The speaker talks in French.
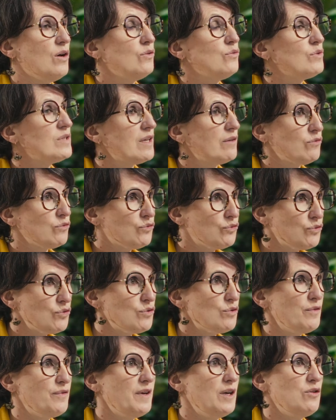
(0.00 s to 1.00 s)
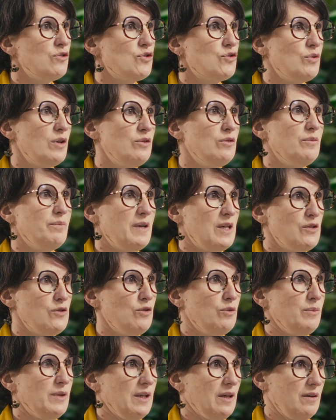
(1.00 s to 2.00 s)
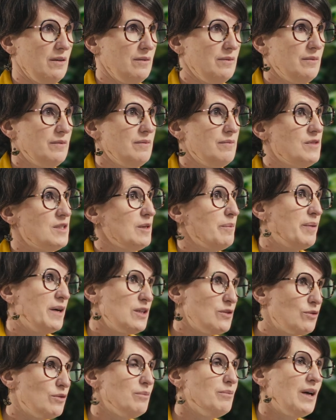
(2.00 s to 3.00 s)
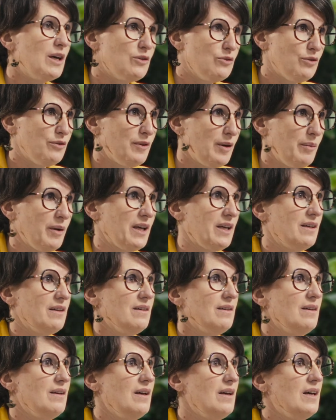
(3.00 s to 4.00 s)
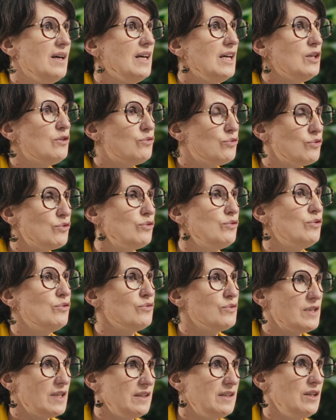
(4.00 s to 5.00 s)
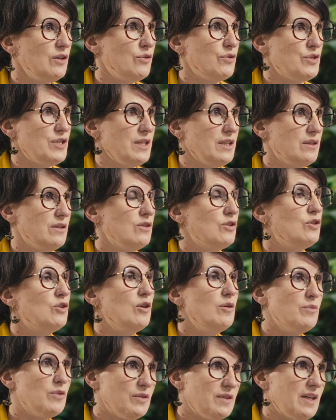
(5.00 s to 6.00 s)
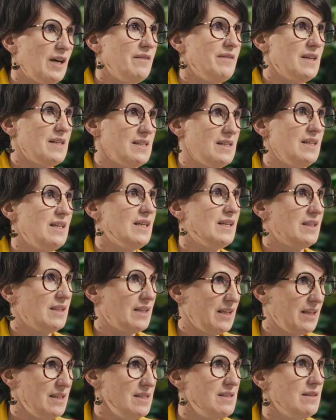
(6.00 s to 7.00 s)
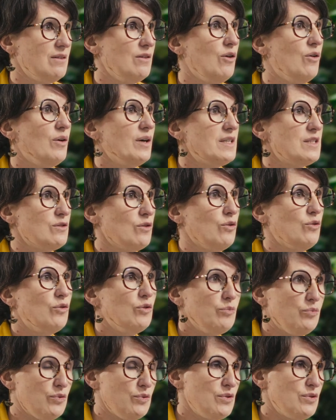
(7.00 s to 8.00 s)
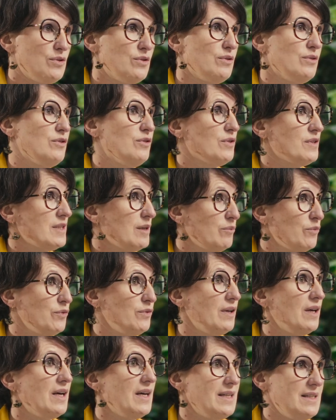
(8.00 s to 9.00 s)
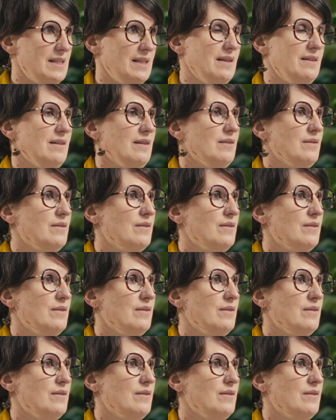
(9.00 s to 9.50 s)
Nous avons toujours fait le choix de ne pas subir, c'est presque une marque de fabrique. Et toujours de nous interroger comment traverser les crises en restant robuste dans un monde incertain.